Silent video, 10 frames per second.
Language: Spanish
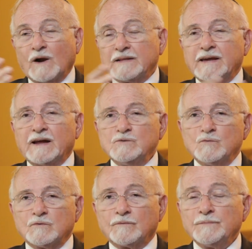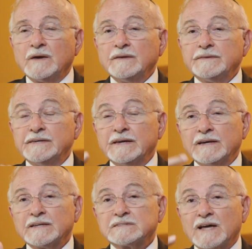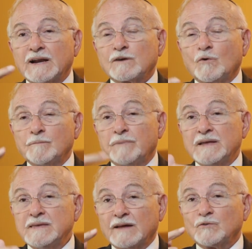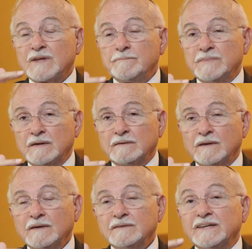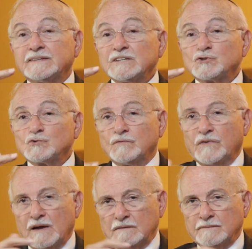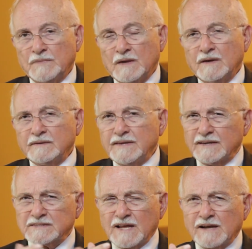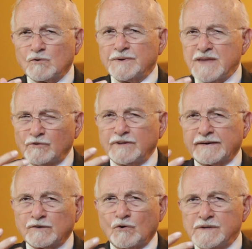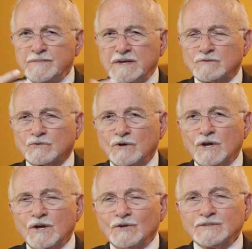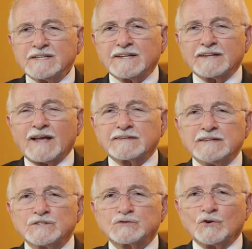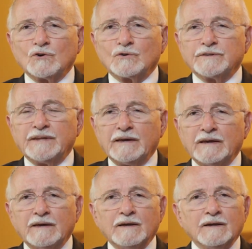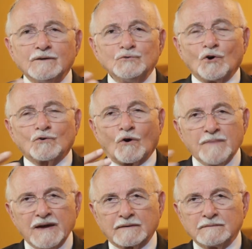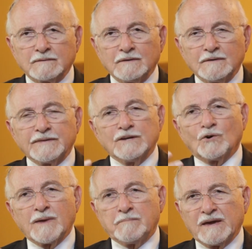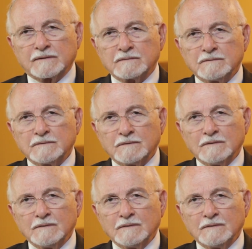y cualquier ayuno tiene que estar acompañado también de Teshuvah, tiene que estar acompañado de recogimiento. No se trata tan solo de no comer, de no beber,